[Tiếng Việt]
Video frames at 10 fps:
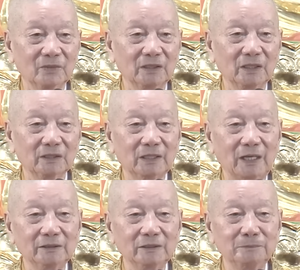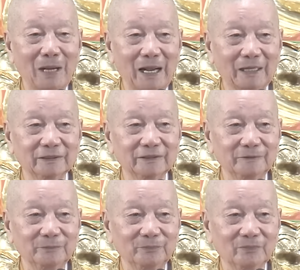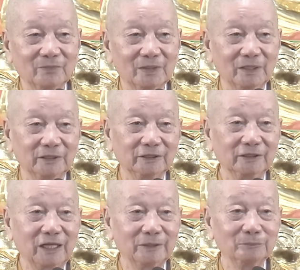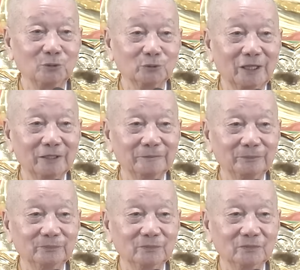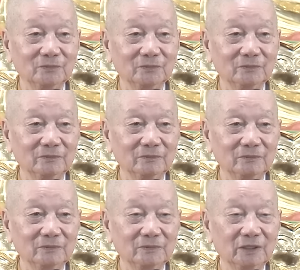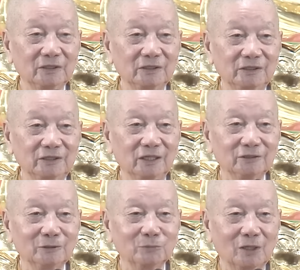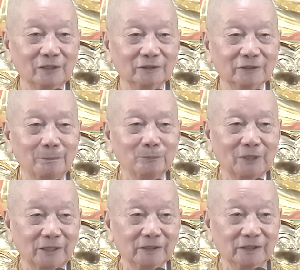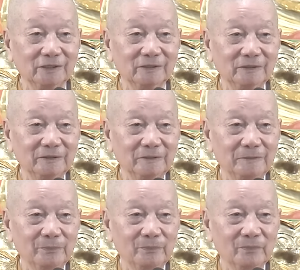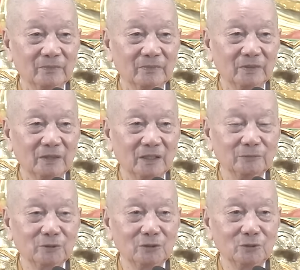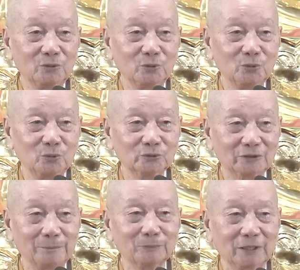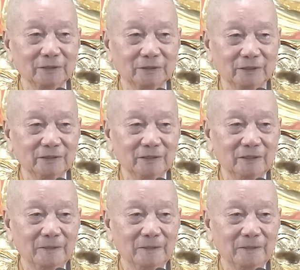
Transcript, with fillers: Cho nên cái thứ ba đó là tịnh hạnh Bồ Tát. Cái người ở trong đó là tâm thanh tịnh, trong đó là luôn luôn tâm thanh tịnh.